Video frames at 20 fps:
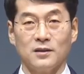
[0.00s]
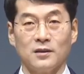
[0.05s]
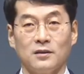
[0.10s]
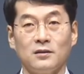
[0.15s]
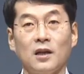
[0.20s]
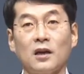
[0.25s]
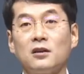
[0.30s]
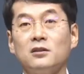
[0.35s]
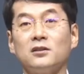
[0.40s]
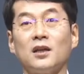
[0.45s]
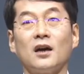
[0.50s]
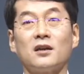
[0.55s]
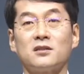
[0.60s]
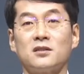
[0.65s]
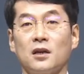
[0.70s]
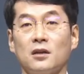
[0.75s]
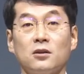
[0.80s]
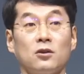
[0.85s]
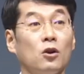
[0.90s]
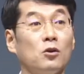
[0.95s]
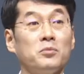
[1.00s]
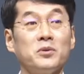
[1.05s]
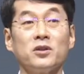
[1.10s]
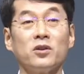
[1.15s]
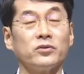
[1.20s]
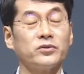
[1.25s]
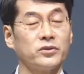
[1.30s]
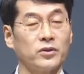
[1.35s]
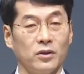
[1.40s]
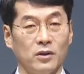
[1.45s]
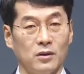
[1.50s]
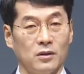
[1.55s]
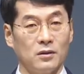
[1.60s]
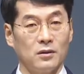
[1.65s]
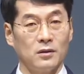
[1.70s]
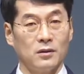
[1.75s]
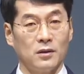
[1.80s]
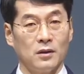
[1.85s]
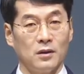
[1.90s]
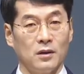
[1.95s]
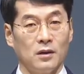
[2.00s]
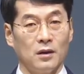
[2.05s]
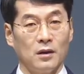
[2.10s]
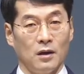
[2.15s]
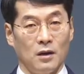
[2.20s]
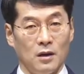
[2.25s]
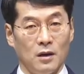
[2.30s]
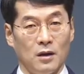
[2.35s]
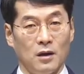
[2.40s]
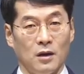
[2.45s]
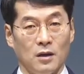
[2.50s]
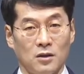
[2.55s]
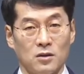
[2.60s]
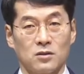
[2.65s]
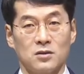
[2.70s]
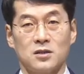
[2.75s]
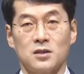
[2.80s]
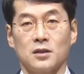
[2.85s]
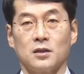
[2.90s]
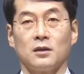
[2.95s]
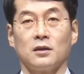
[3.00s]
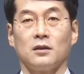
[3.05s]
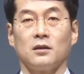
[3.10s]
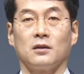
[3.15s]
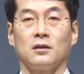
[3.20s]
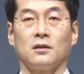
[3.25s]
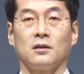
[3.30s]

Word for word: 근데 그 당시에는 그걸 믿었어요. 하, 그렇지.